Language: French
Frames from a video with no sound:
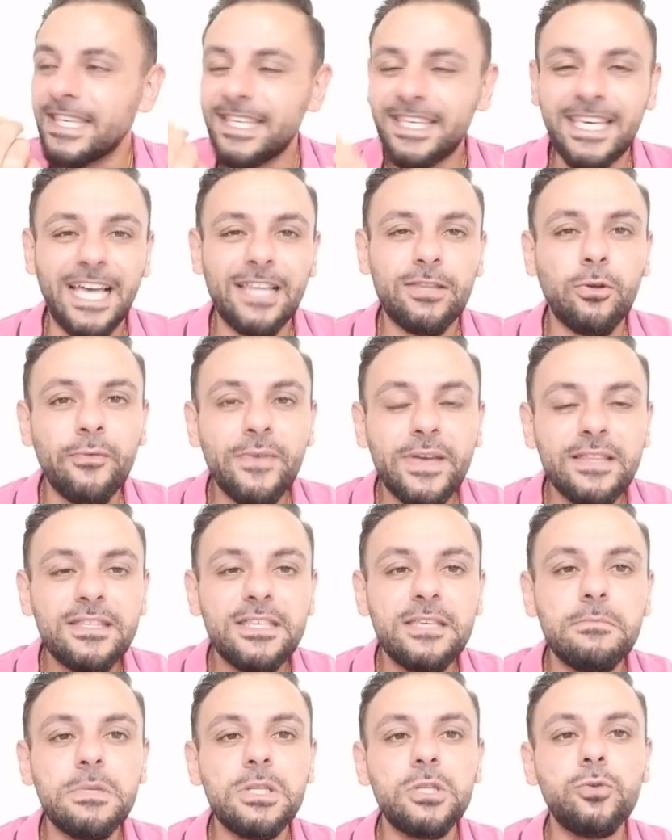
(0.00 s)

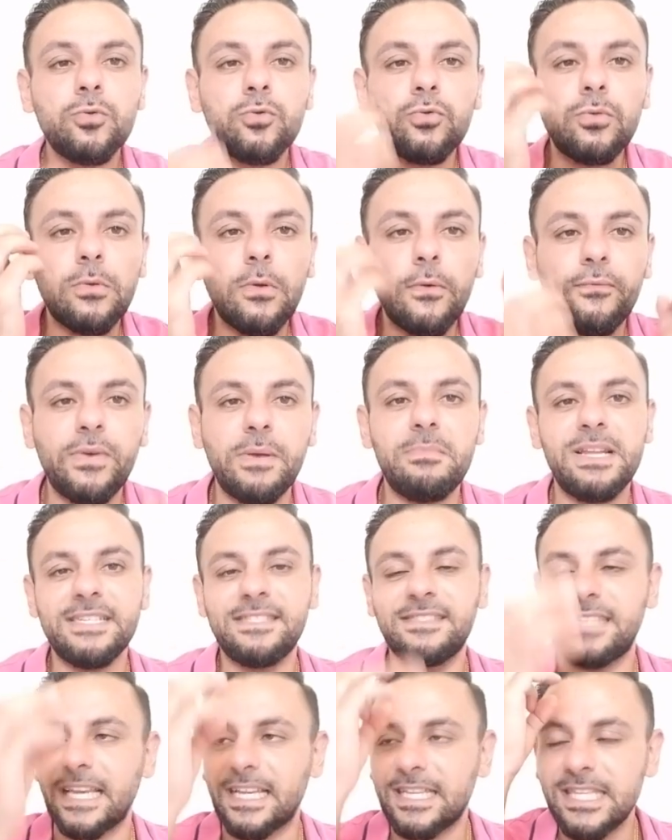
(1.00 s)
90 minutes d'une
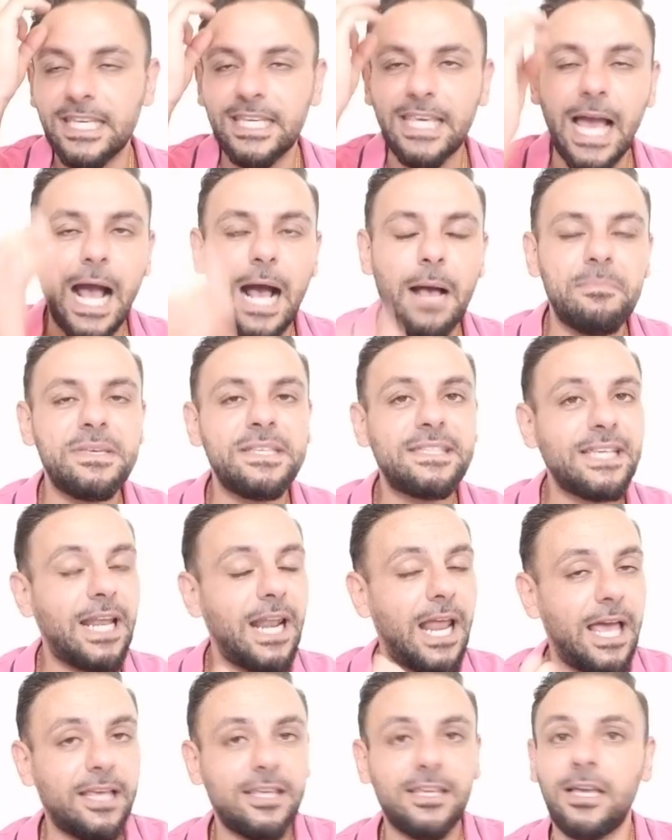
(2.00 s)
faiblesse technique
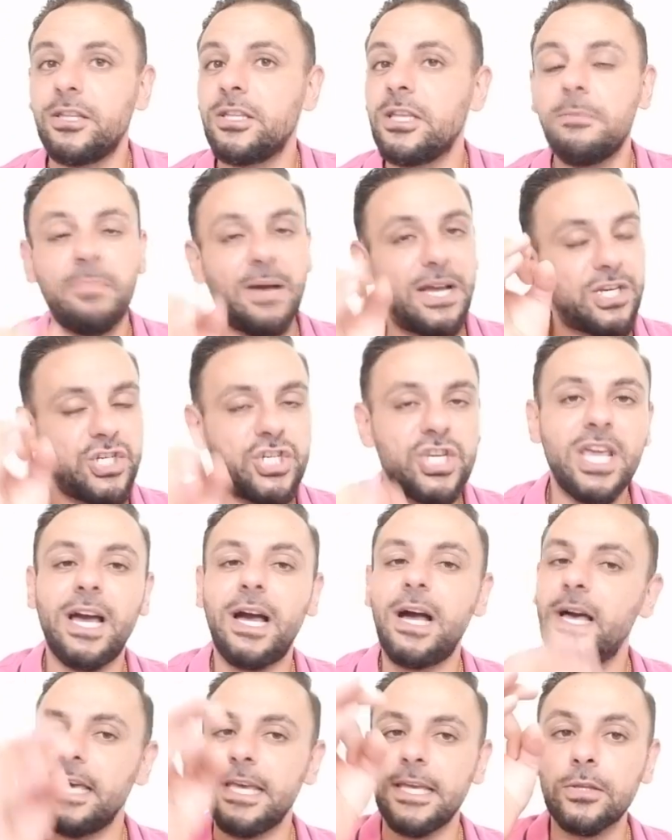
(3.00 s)
abyssale incarnée par
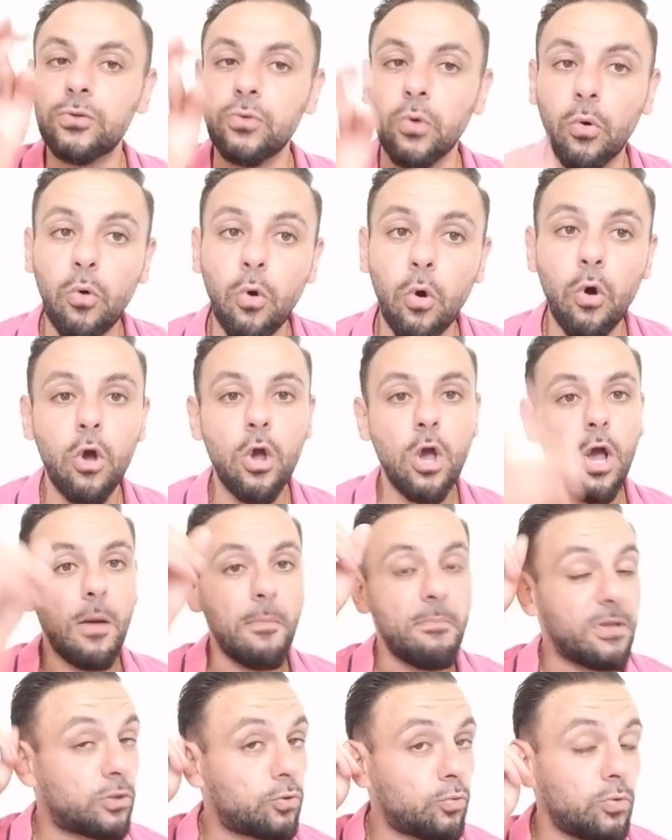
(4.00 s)
Gira et Toko,
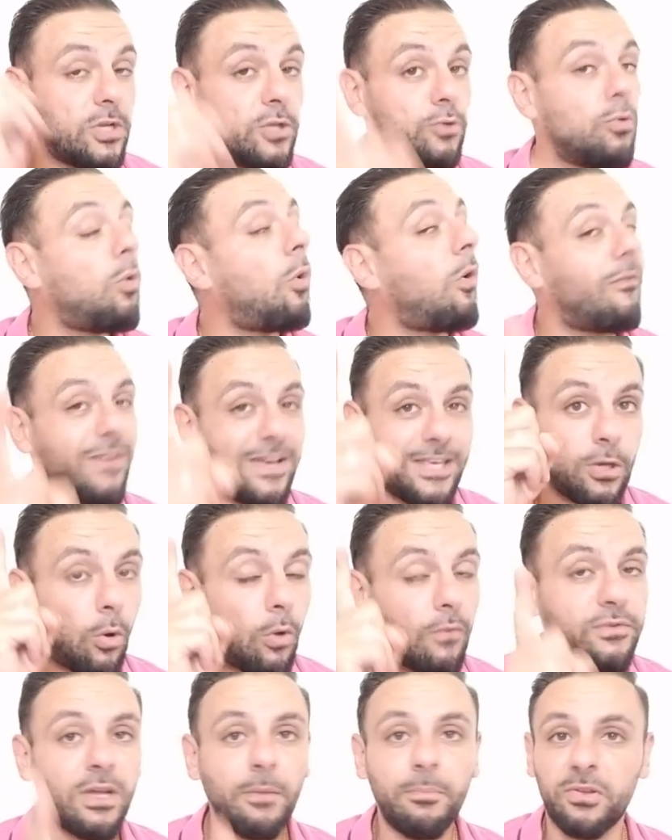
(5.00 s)
mais tous les deux, on va y
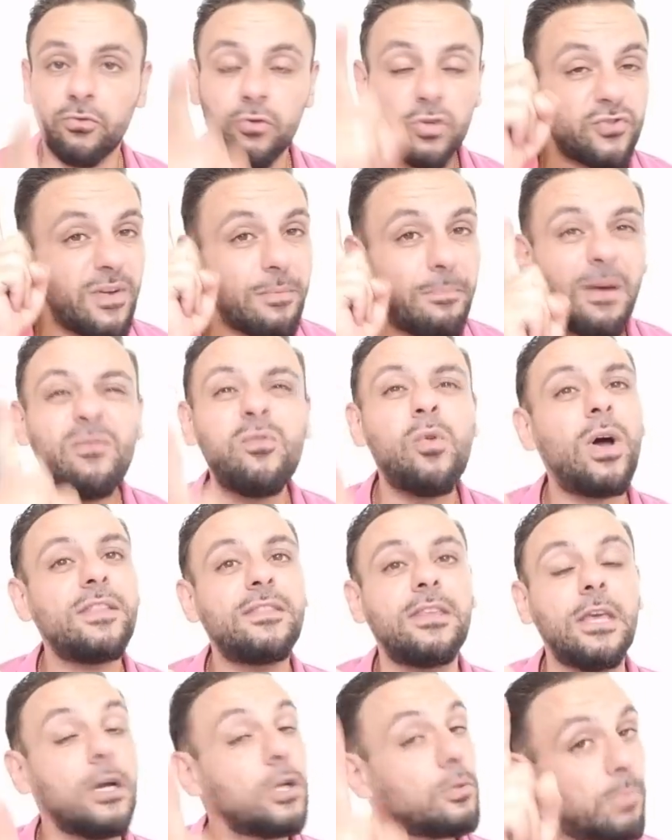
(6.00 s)
revenir parce que je vais pas vous
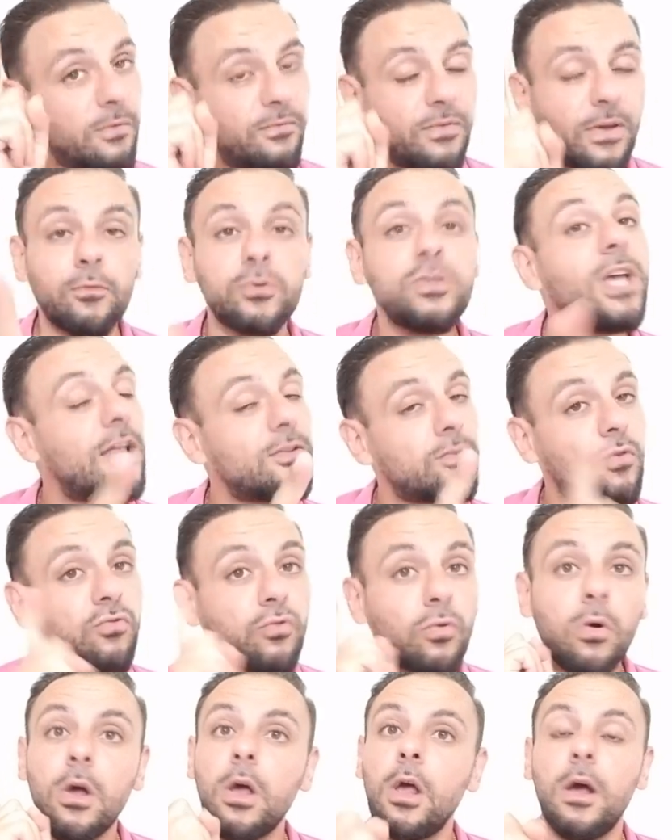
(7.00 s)
rater. Hein. Je préfère vous dire
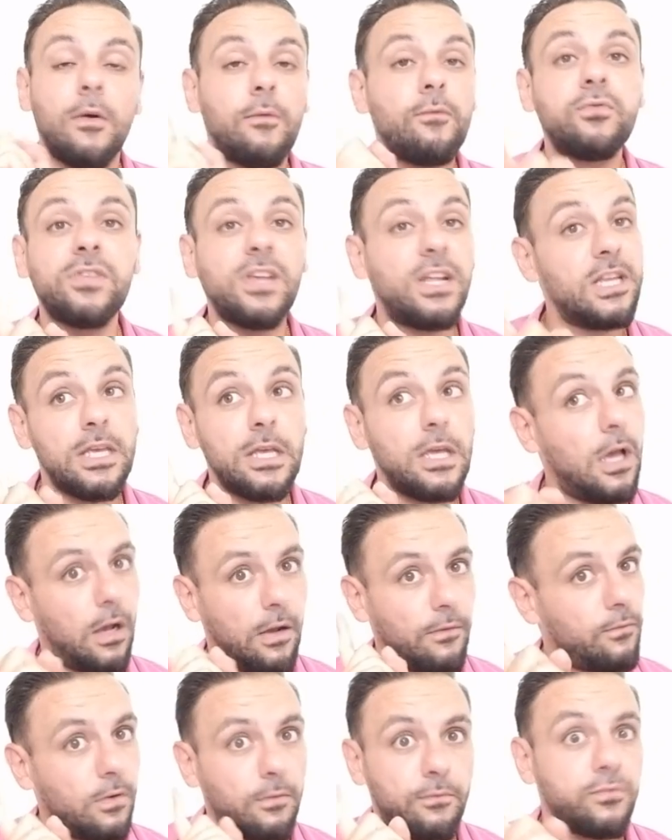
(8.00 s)
attention, vous allez
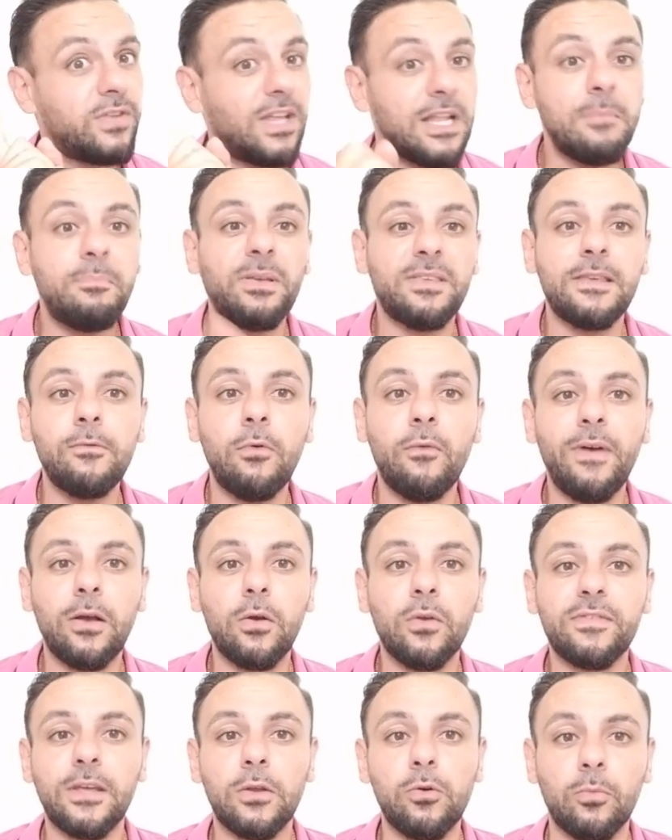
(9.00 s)
vous allez passer vos
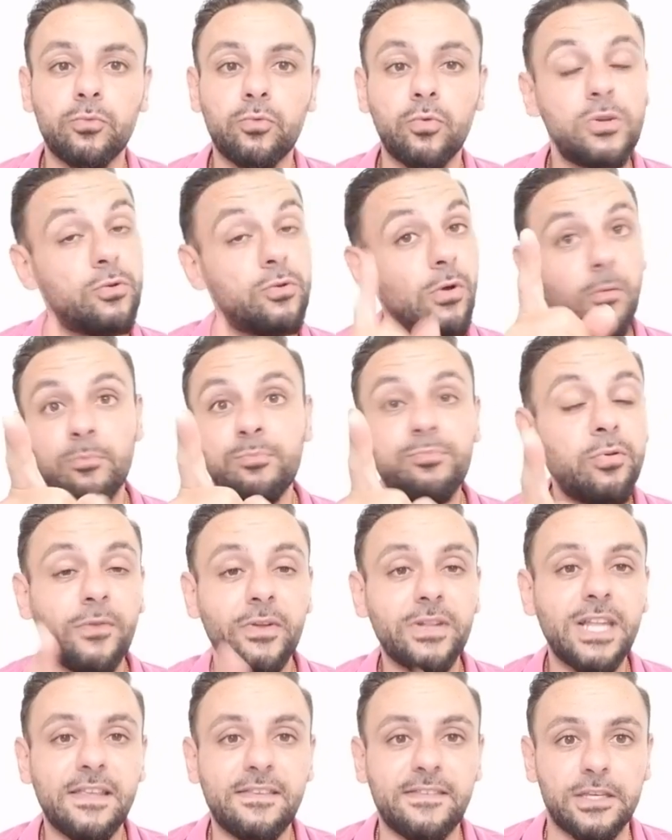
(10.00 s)
vacances à Londres tous les deux en
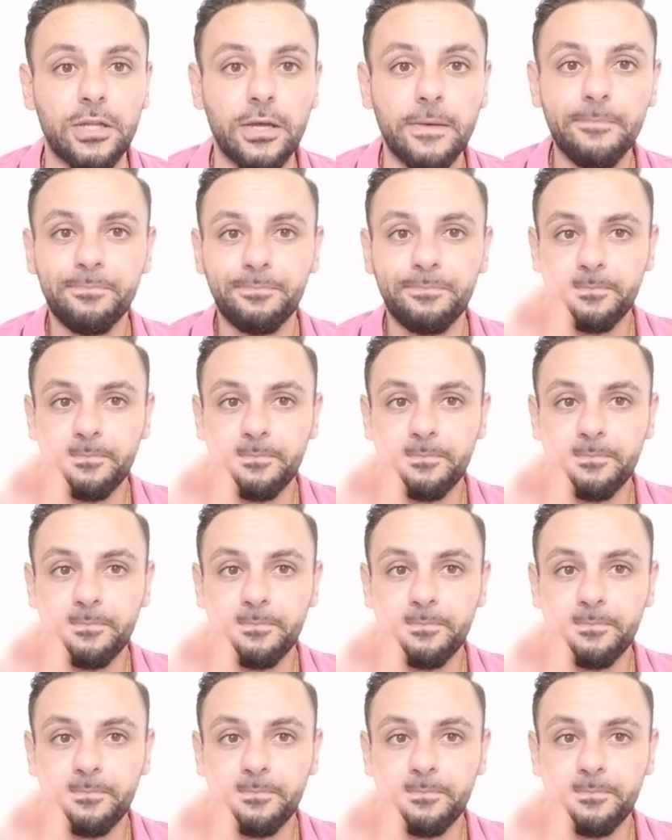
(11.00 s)
buvant de l'acide.